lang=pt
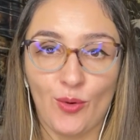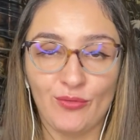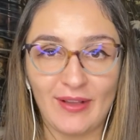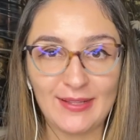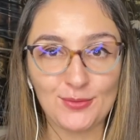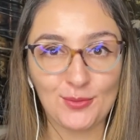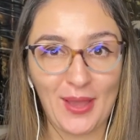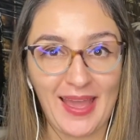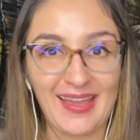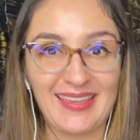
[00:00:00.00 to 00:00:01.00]
O fato
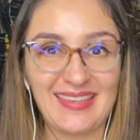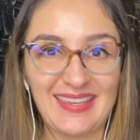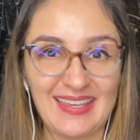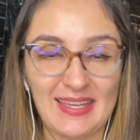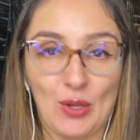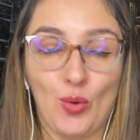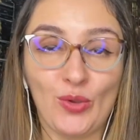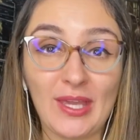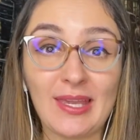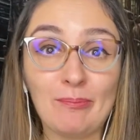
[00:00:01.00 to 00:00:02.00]
é que o
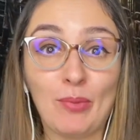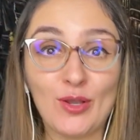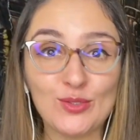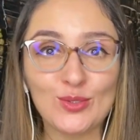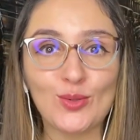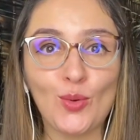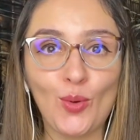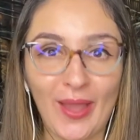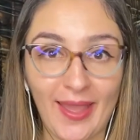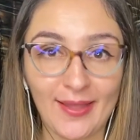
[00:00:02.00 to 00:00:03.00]
que, que pode
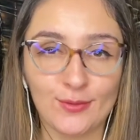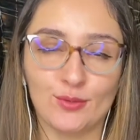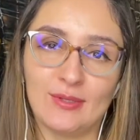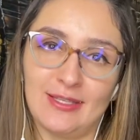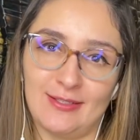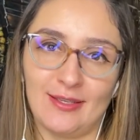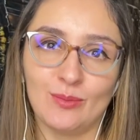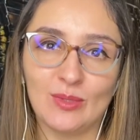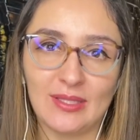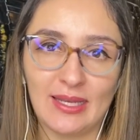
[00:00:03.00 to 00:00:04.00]
doer durante a
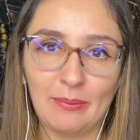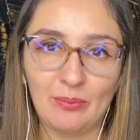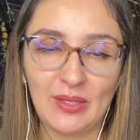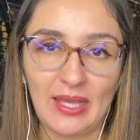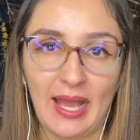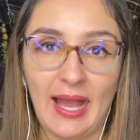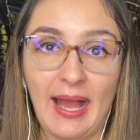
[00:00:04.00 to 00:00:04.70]
quimioterapia?